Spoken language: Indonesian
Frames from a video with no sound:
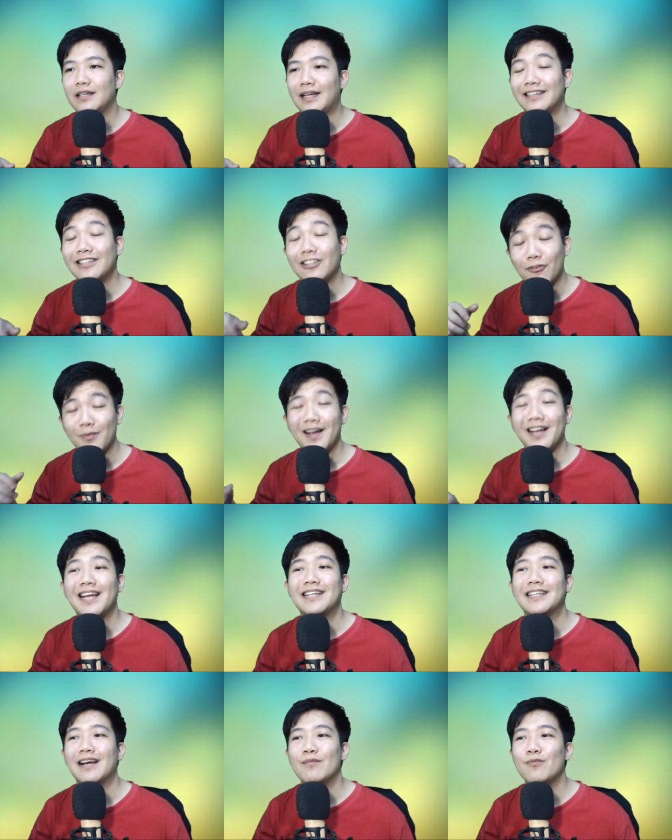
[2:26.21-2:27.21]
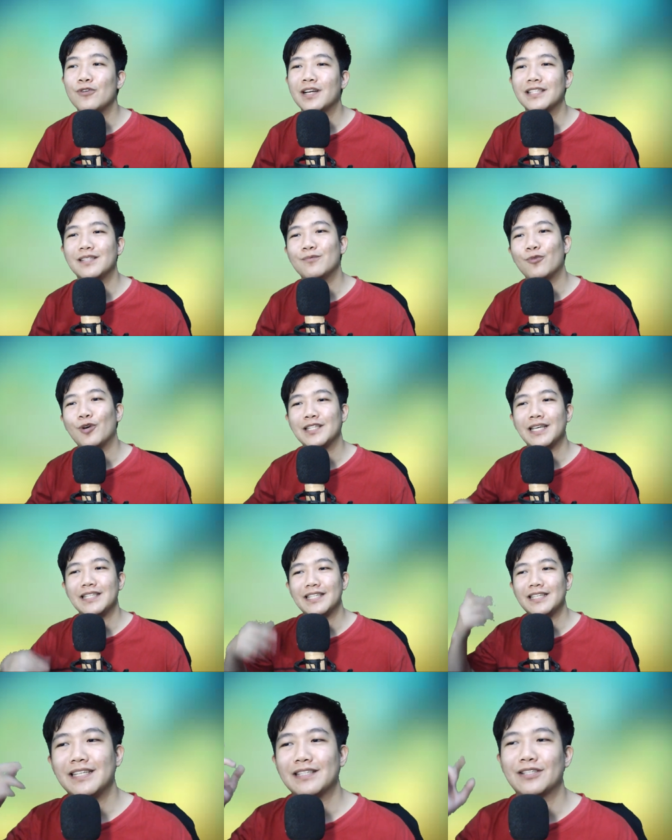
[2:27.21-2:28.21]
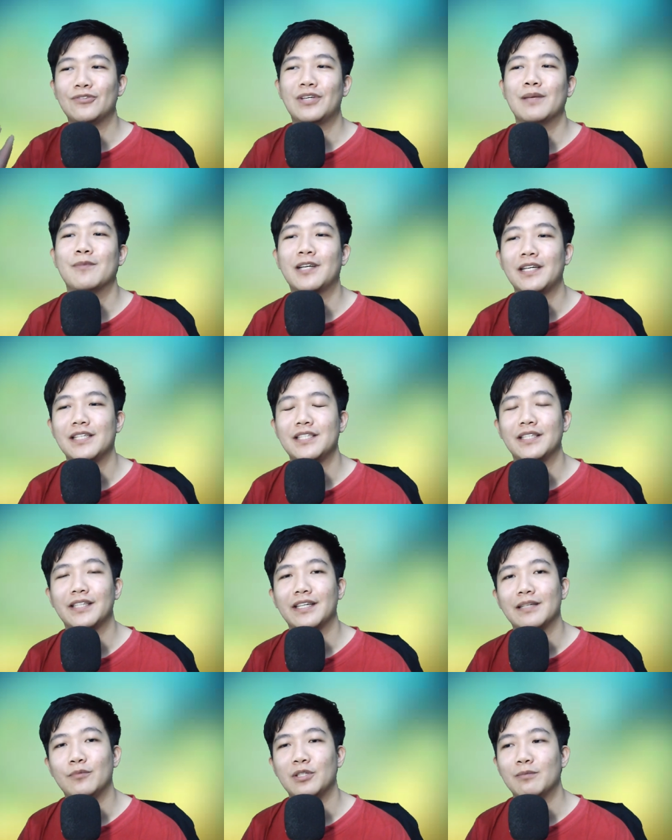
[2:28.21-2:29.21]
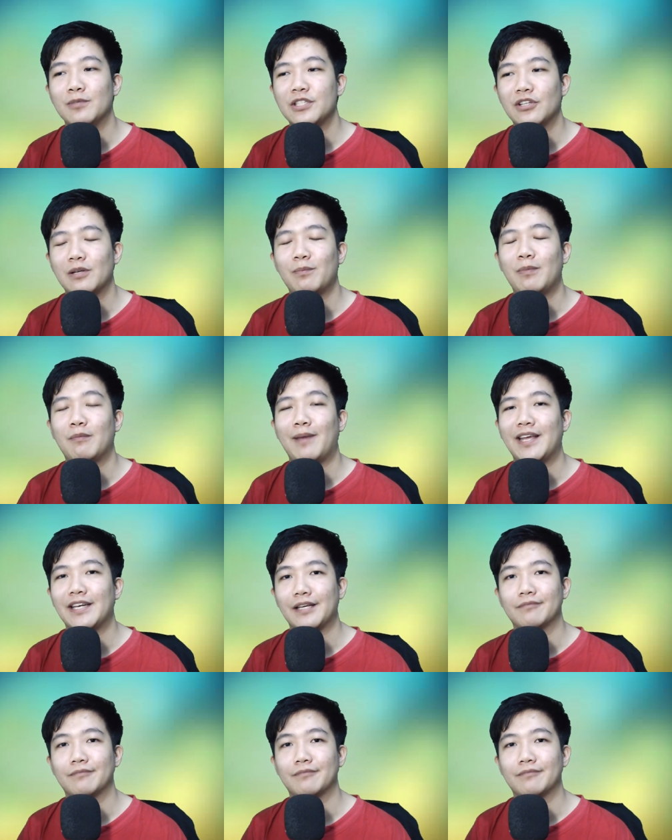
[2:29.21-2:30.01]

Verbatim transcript: atau bahkan gabungkan semuanya jadilah satu game yang akan dicintai namun dibenci pemainnya